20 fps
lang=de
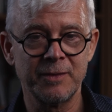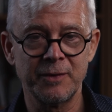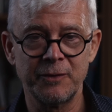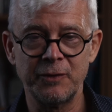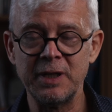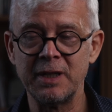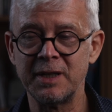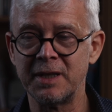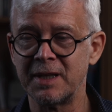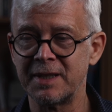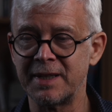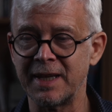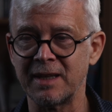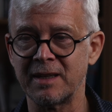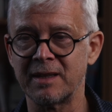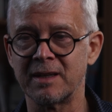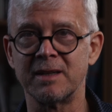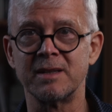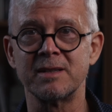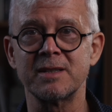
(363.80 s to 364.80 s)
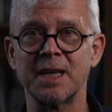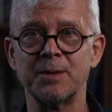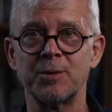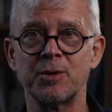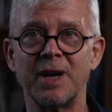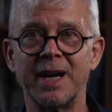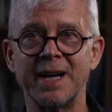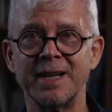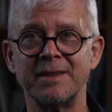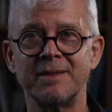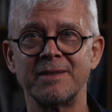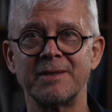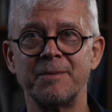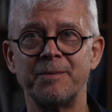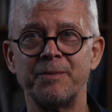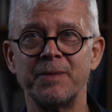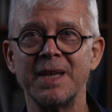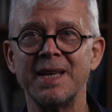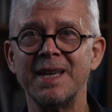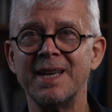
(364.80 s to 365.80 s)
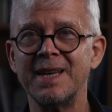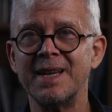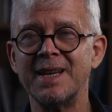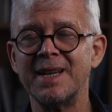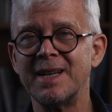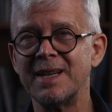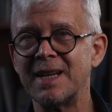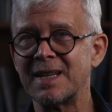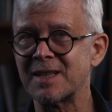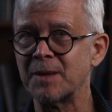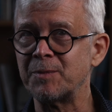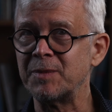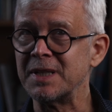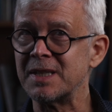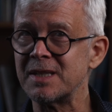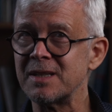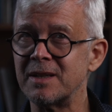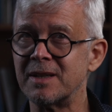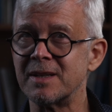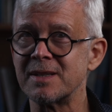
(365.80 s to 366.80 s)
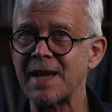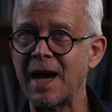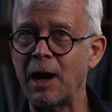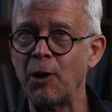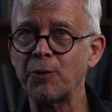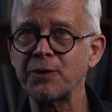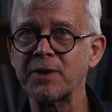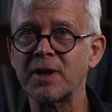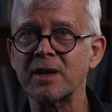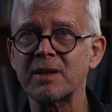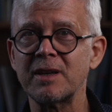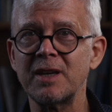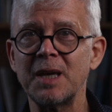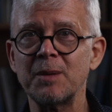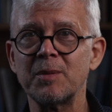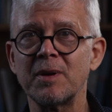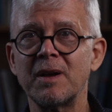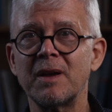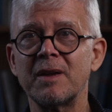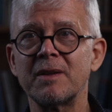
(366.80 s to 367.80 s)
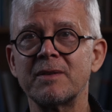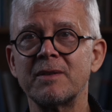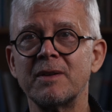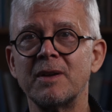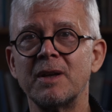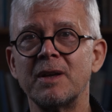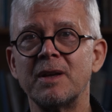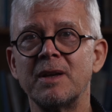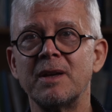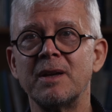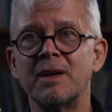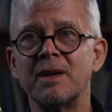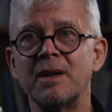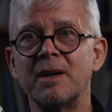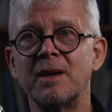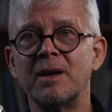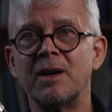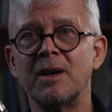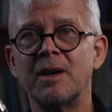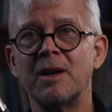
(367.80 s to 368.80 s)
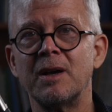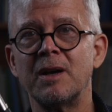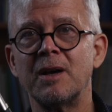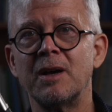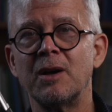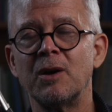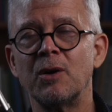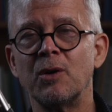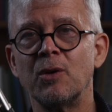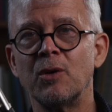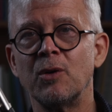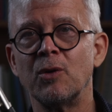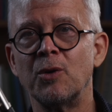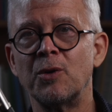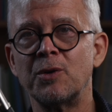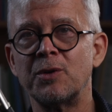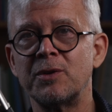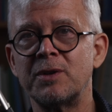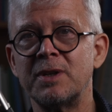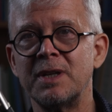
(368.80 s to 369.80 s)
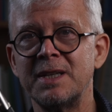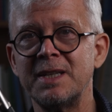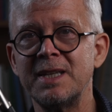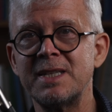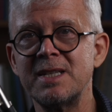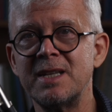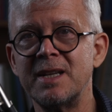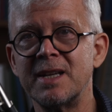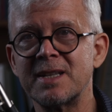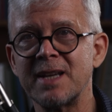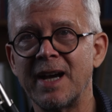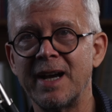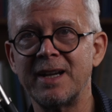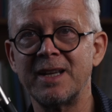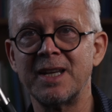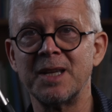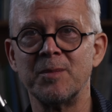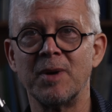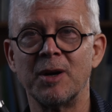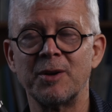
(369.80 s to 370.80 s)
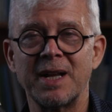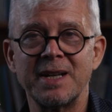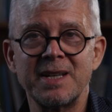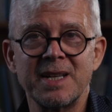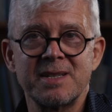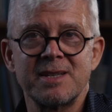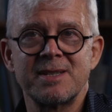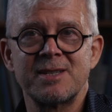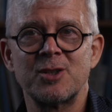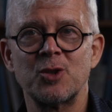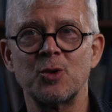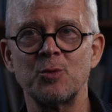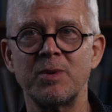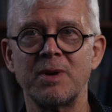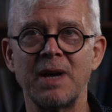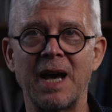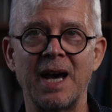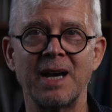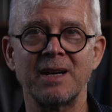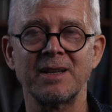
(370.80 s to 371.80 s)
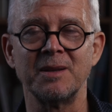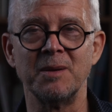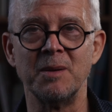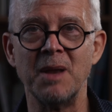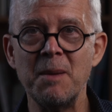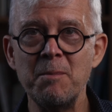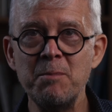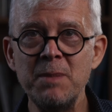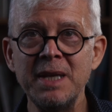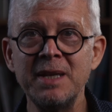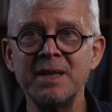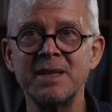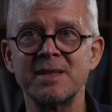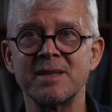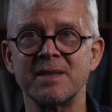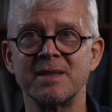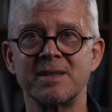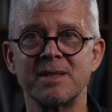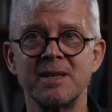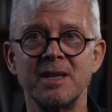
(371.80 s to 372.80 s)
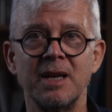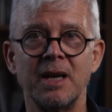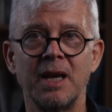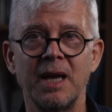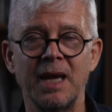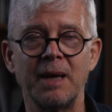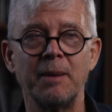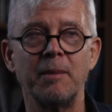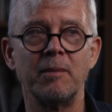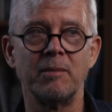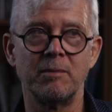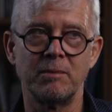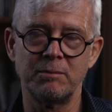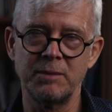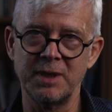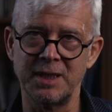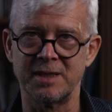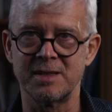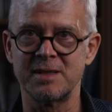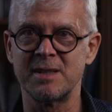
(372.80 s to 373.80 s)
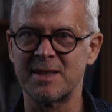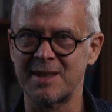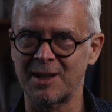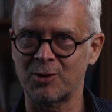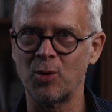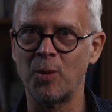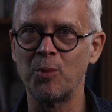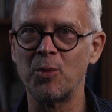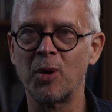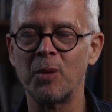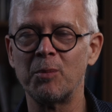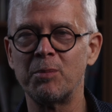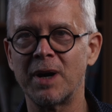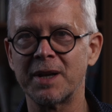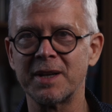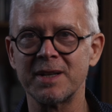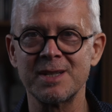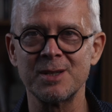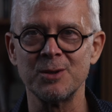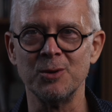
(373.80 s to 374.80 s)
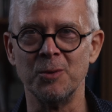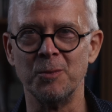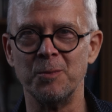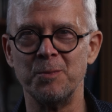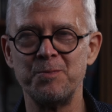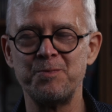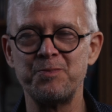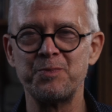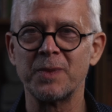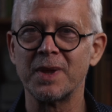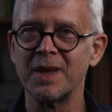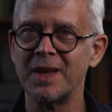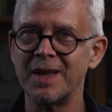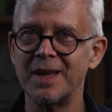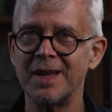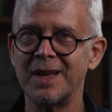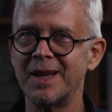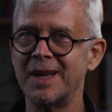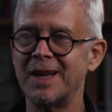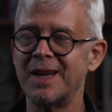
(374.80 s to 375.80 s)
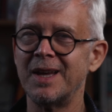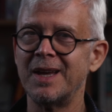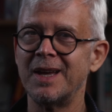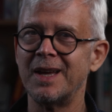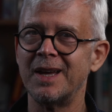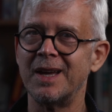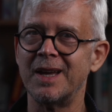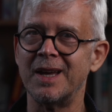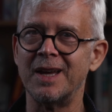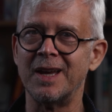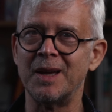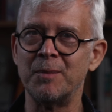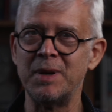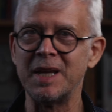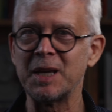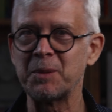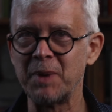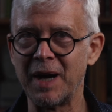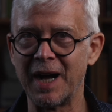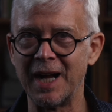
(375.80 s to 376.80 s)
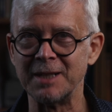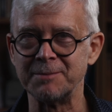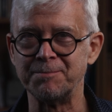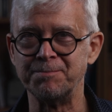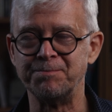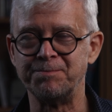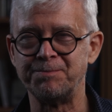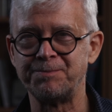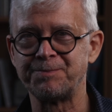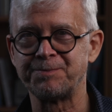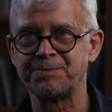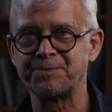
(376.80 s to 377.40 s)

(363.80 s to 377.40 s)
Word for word: Viele denken, es gäbe nur eins. Es gibt die Ziele des Auftraggebers und die Ziele der Teilnehmer. Und das ist zu beachten. Mindestens. Äh, mindestens, da kommen noch ein paar dazu. Im Blick behalten.